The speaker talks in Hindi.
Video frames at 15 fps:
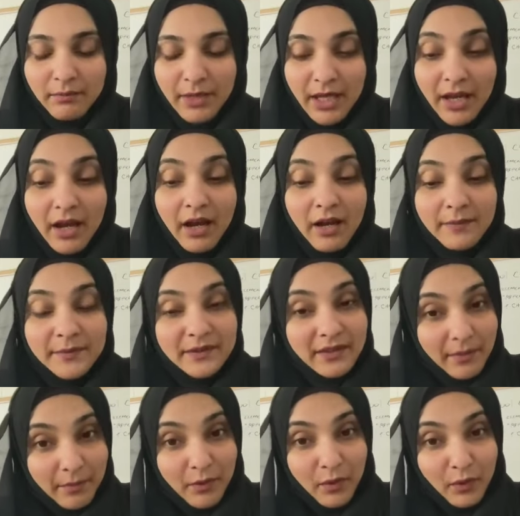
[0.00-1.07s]
मैं आप
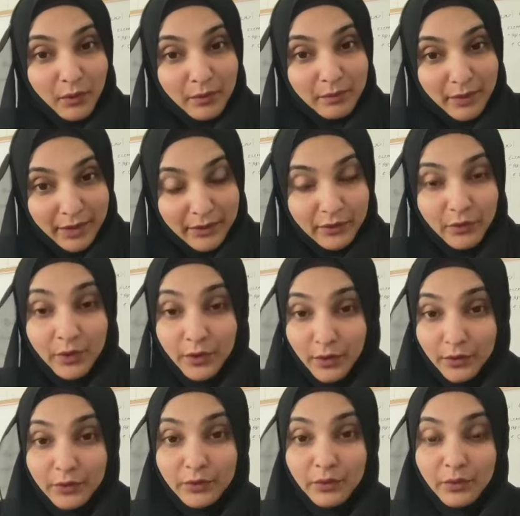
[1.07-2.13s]
सबको मर्दों और
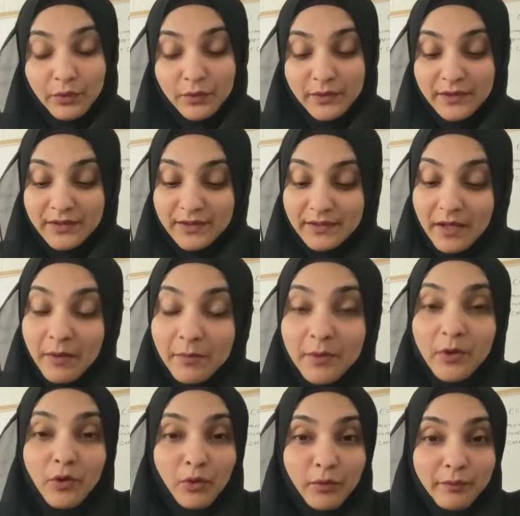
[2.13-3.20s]
औरतों को
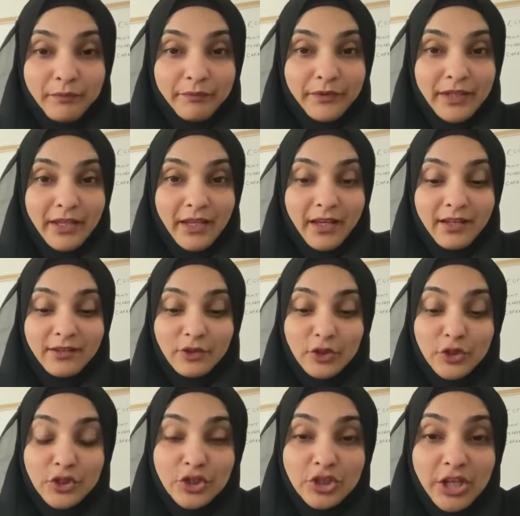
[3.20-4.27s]
सबको ये
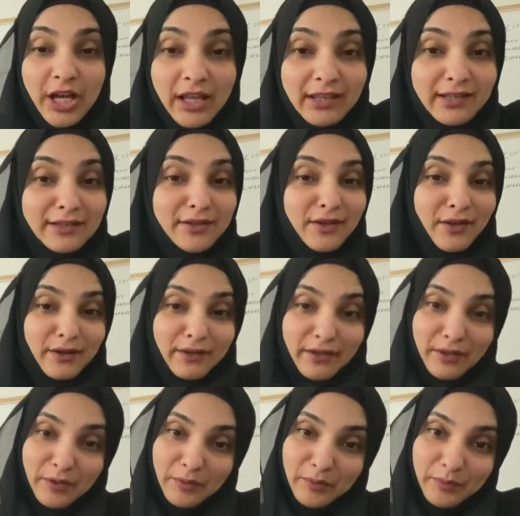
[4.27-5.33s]
चैलेंज
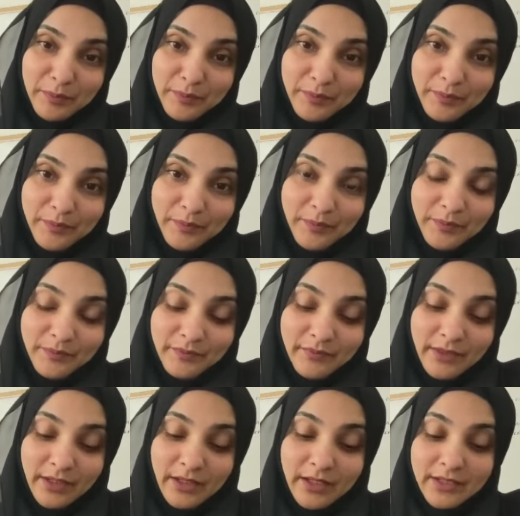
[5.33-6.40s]
करती हूँ
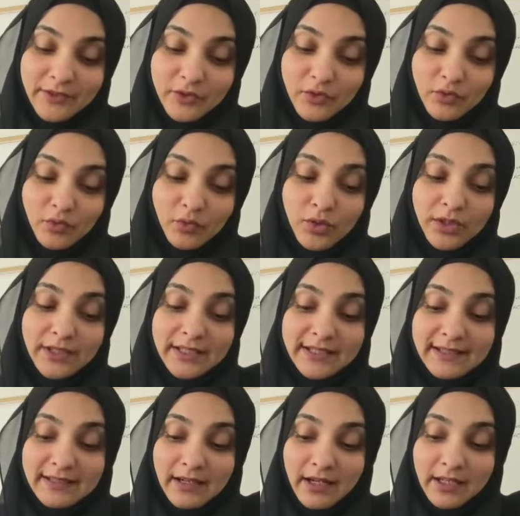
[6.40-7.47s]
कि सूर
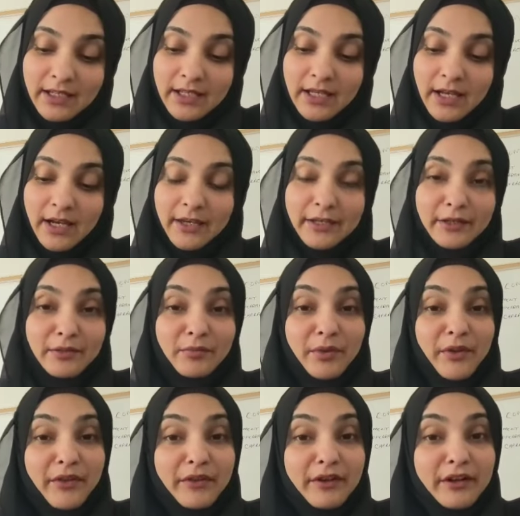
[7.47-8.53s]
नसा की आया
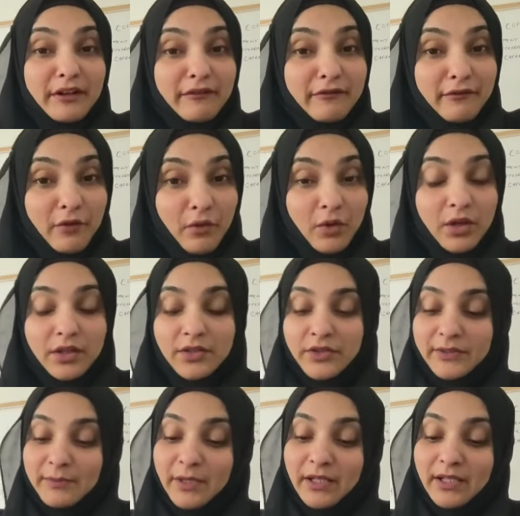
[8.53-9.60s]
नंबर थर्टी फोर
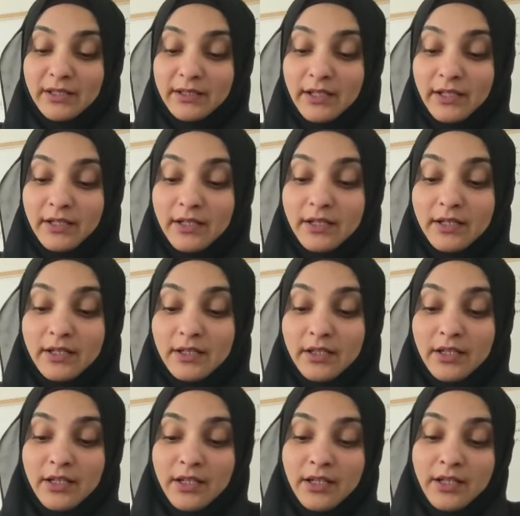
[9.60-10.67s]
जिसमें अल्लाह ताला
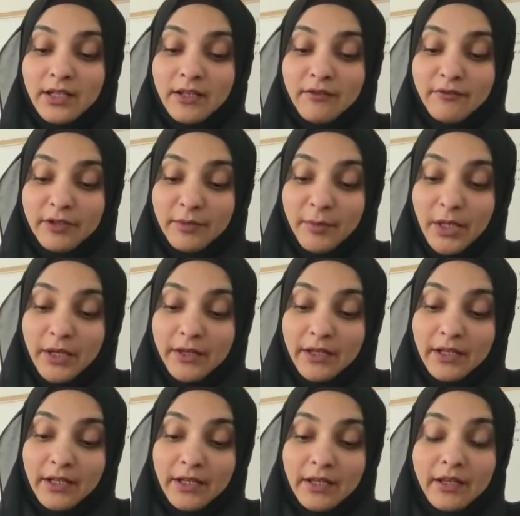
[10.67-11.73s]
फरमा
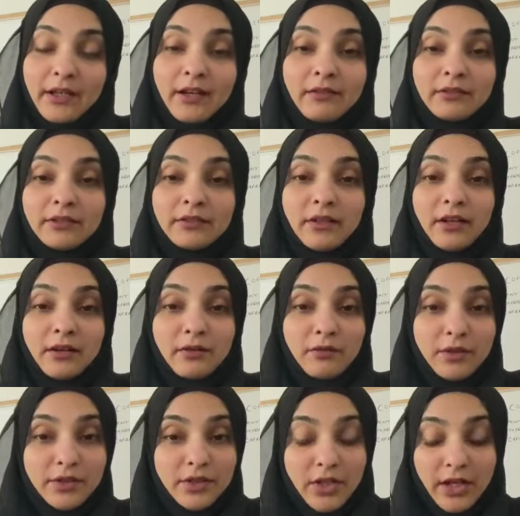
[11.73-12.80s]
रहे हैं
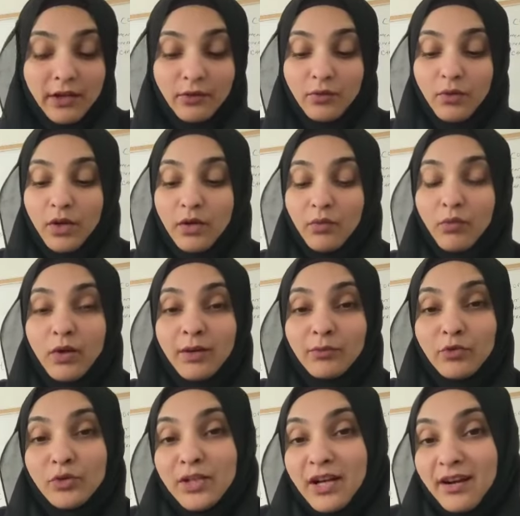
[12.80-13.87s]
अर्रजालु
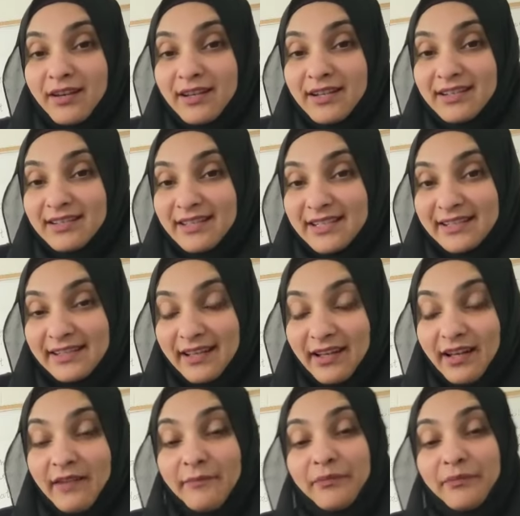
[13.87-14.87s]
कवामून अलनिसा